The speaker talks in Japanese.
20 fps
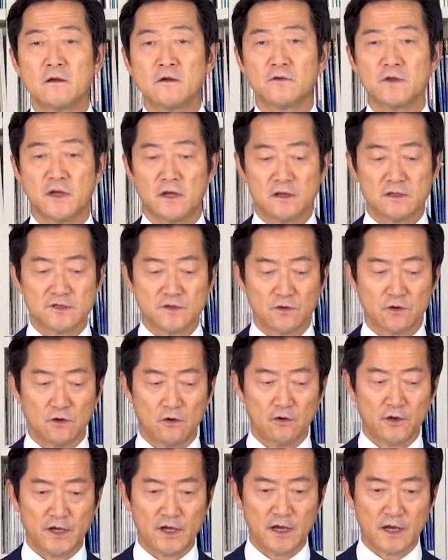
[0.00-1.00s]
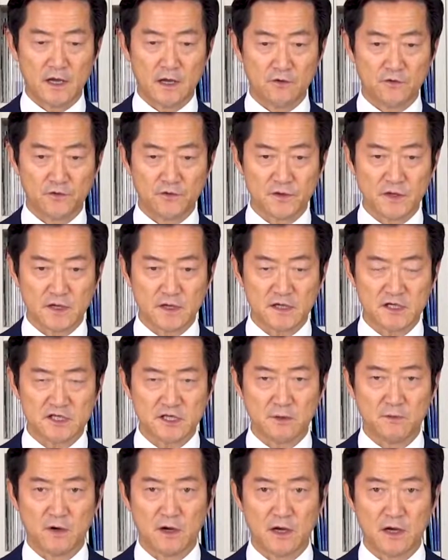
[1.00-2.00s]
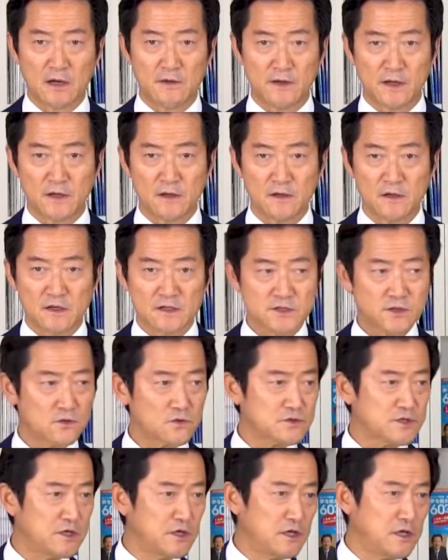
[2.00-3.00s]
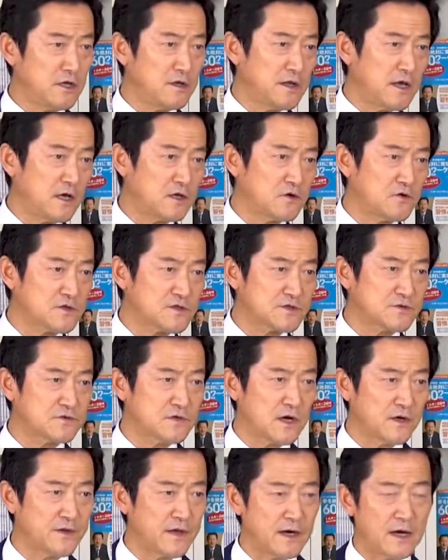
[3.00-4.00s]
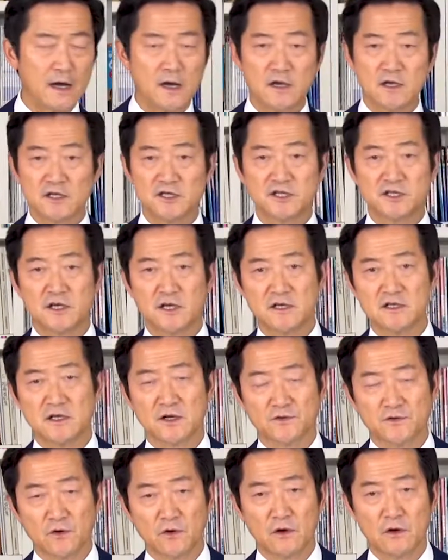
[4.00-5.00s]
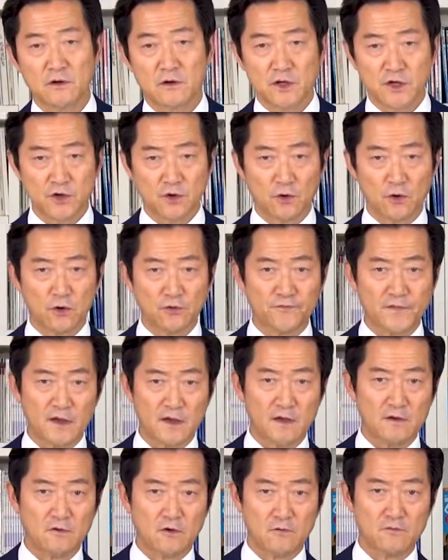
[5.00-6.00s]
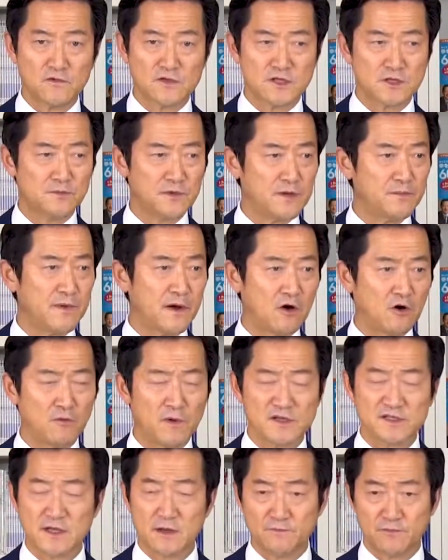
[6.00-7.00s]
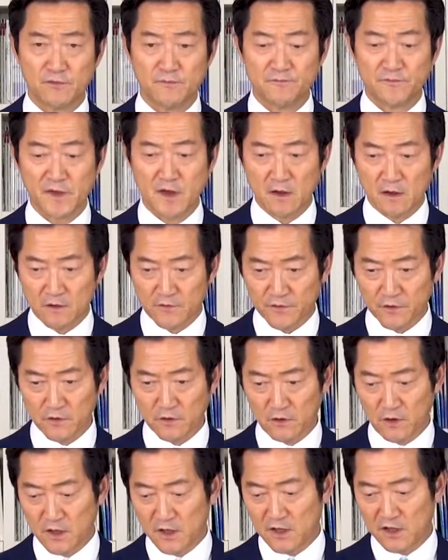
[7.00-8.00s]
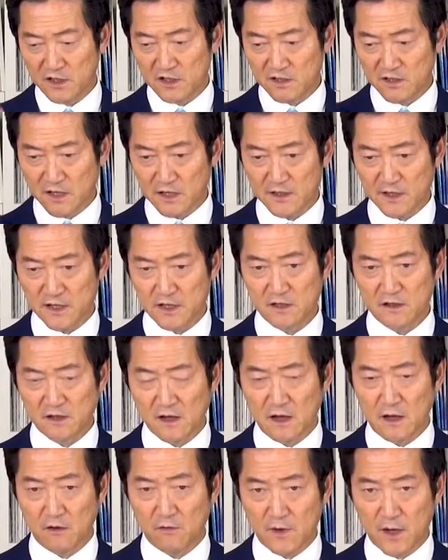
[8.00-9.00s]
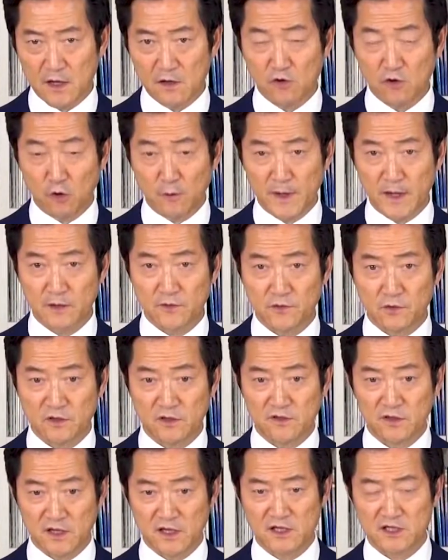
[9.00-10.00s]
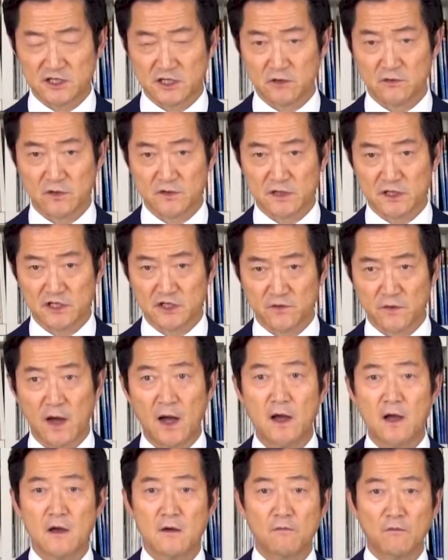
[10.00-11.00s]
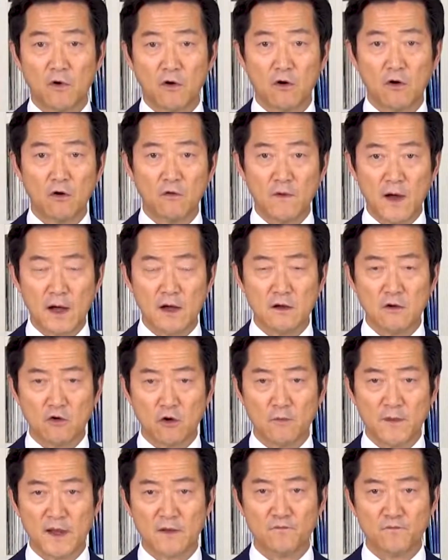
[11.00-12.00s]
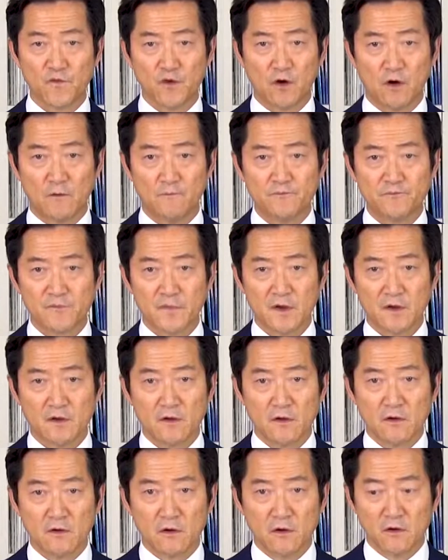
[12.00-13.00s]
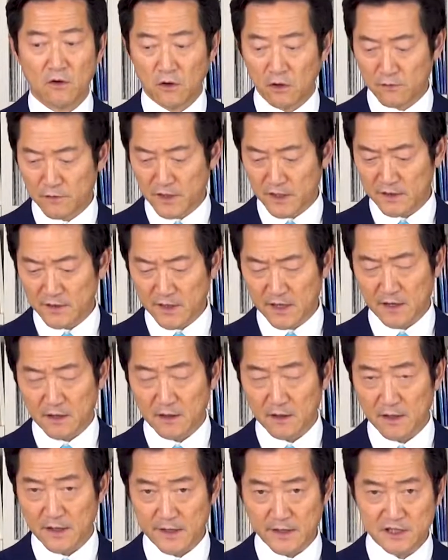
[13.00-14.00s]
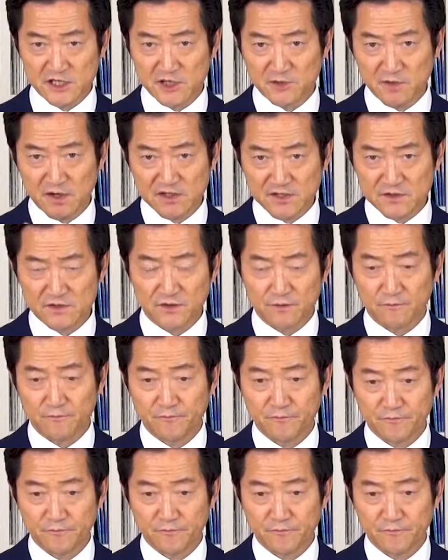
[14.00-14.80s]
で、そのお願い事だけしてもわかんない。その次に何をするか言ったら、支援者と協定を結びパフォーマンスアップ。そのいただいたワンコメントに対して、私はもうワンコメント本音で返しますと。